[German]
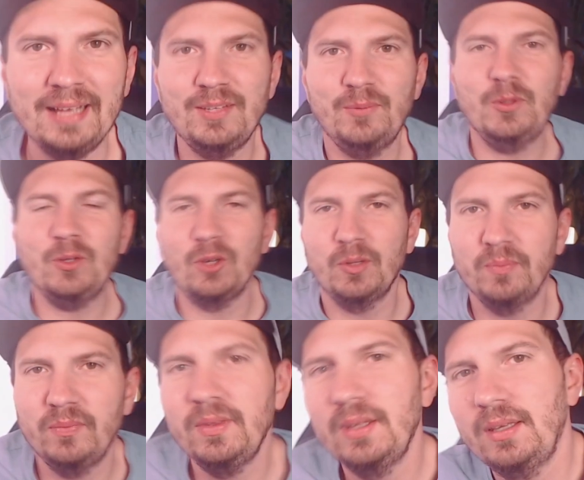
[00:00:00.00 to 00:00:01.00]
Herzlich
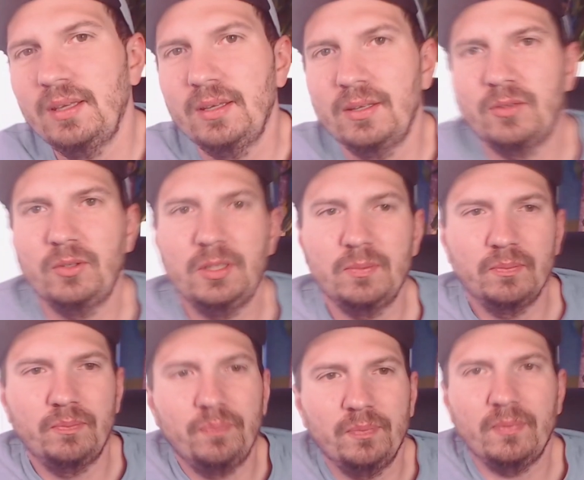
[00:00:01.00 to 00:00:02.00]
willkommen zu
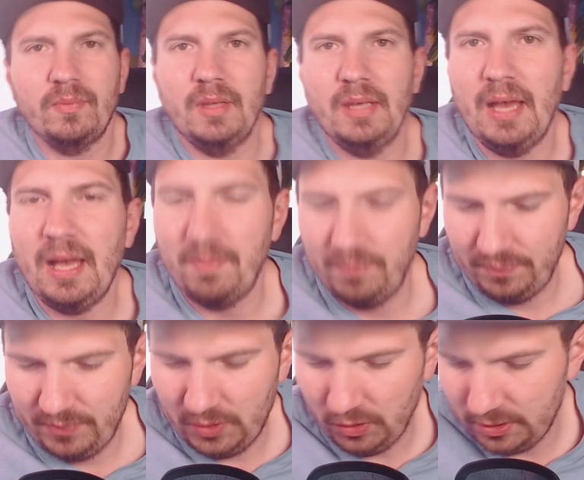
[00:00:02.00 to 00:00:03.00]
diesem, ja,
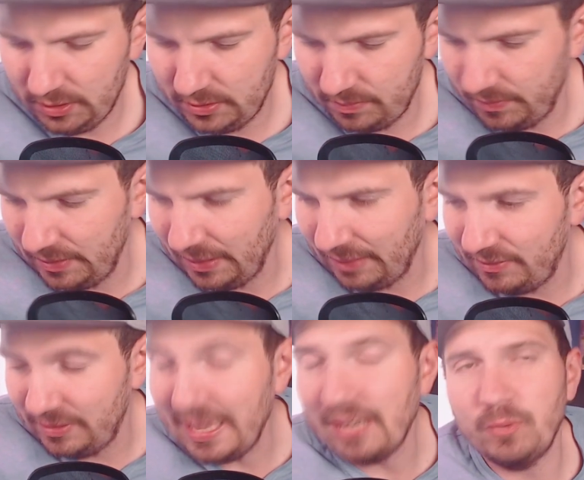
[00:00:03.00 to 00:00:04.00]
doch
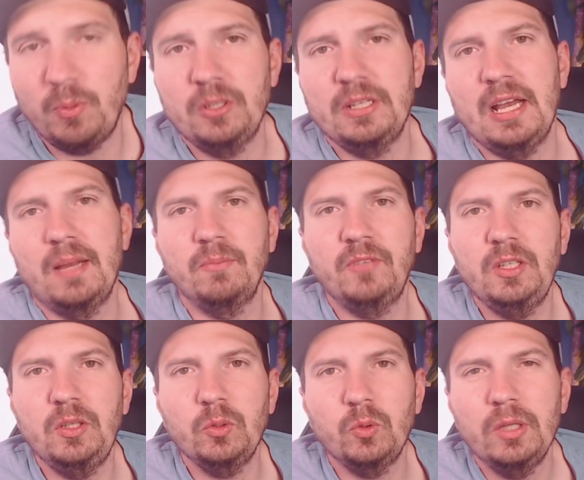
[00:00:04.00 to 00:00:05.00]
sehr spontanen
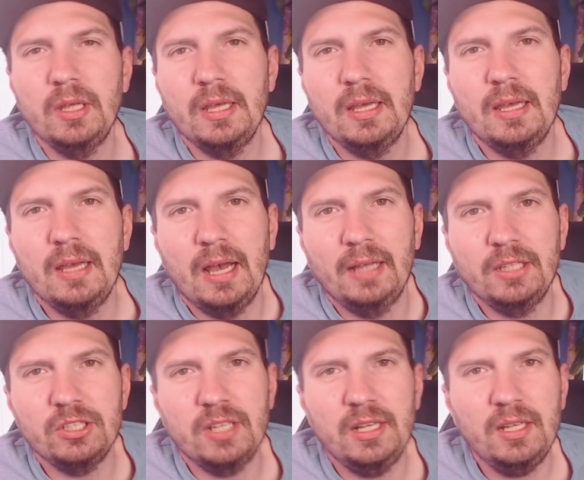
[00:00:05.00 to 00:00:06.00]
Video an
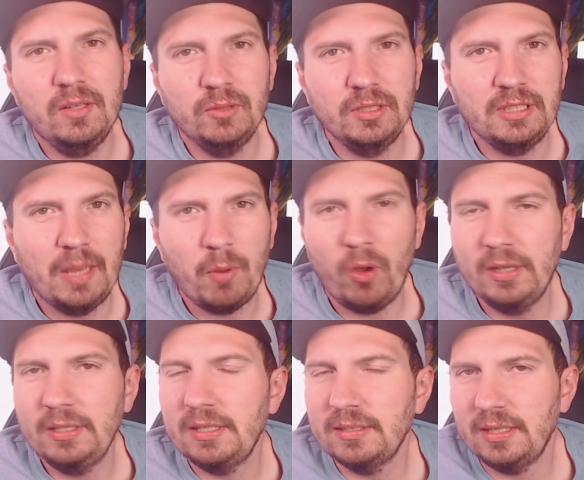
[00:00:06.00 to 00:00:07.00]
der Stelle. Und ich habe auch
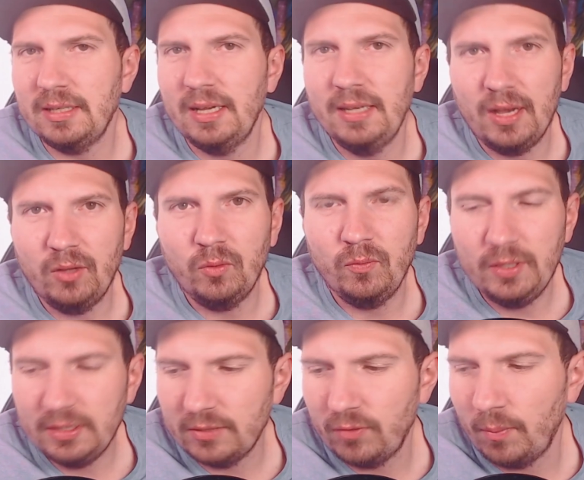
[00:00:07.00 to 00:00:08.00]
ehrlich gesagt keine Ahnung,
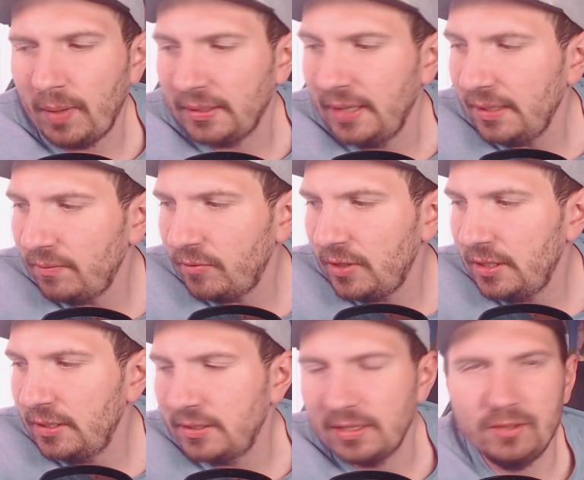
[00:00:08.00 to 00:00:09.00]
wie ich das Format nennen
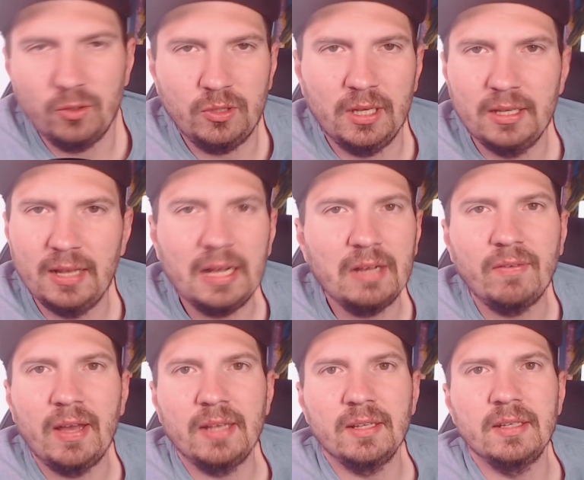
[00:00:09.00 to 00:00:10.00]
will. Ist es totale
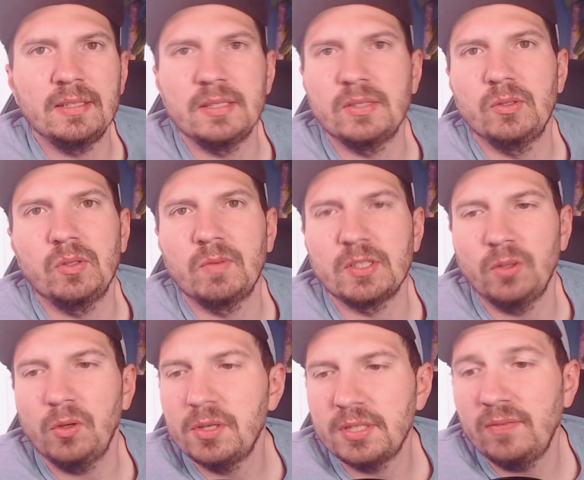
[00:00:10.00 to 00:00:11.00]
Langeweile? Ist es irgendwas
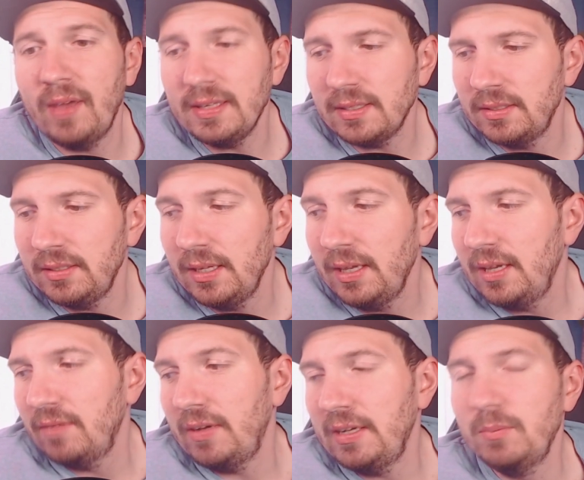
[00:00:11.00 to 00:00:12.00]
Neues? Ich weiß es nicht,
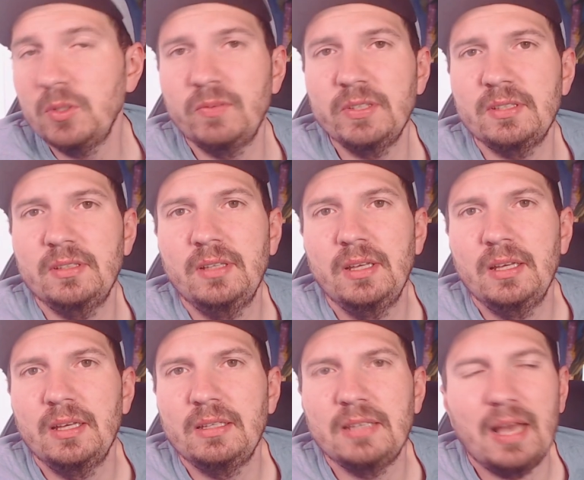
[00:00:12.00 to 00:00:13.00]
weil ihr müsst wissen,
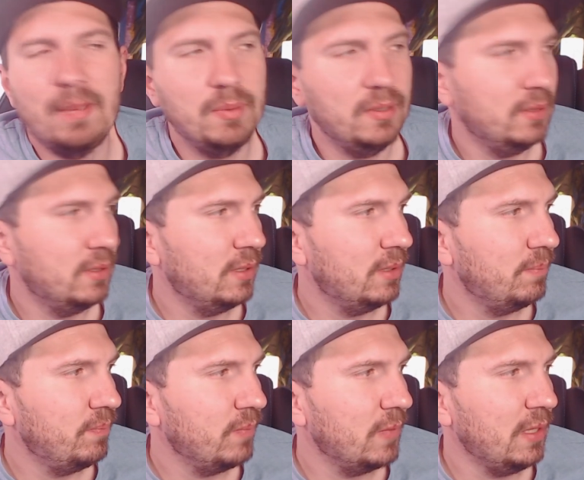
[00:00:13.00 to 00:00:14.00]
ich habe
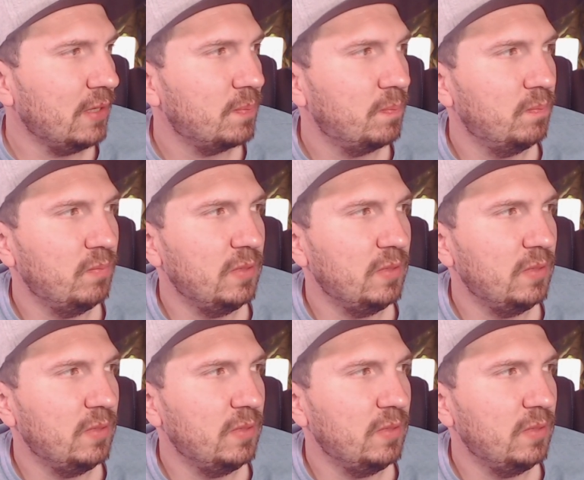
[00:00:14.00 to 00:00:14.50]
ähm, jetzt